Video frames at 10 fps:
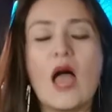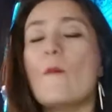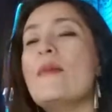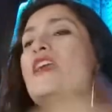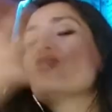
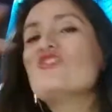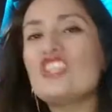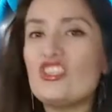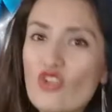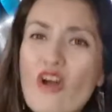pero
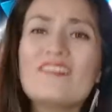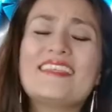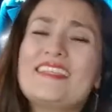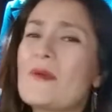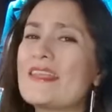si no, se
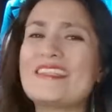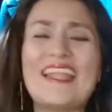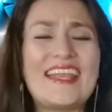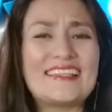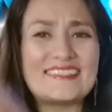te va a hacer
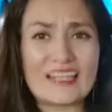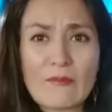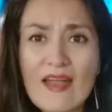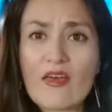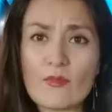
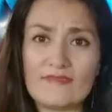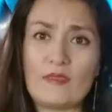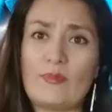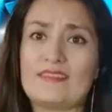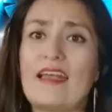extremadamente
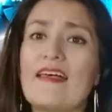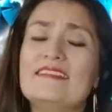pesada,